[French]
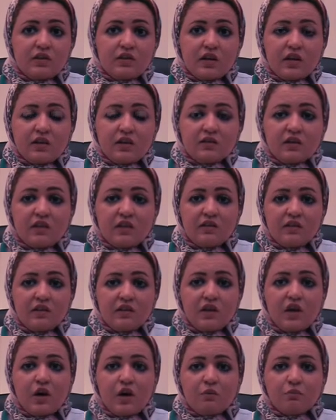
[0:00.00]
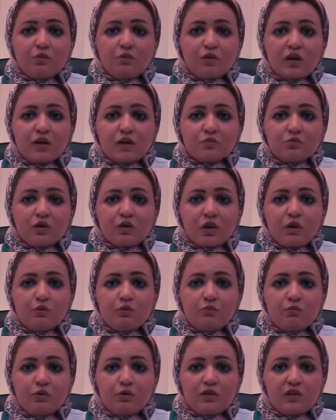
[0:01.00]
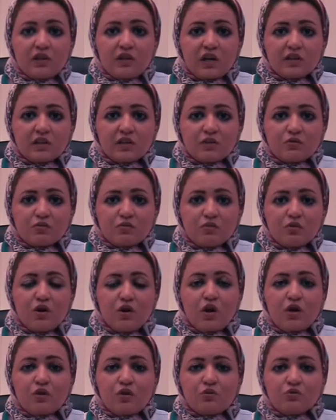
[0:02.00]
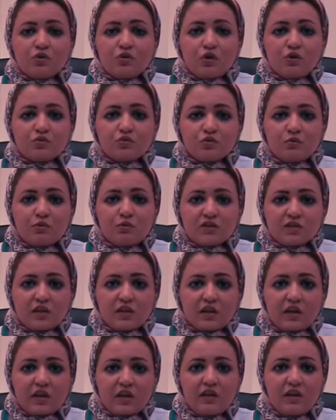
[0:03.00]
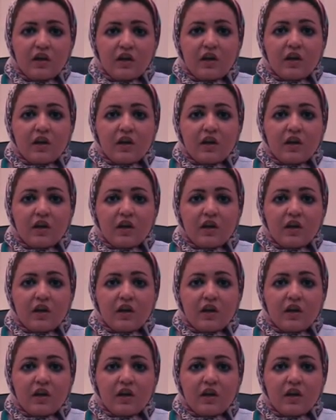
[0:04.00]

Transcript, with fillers: est un allié pour assurer une bonne hydratation euh, durant ce mois sacré.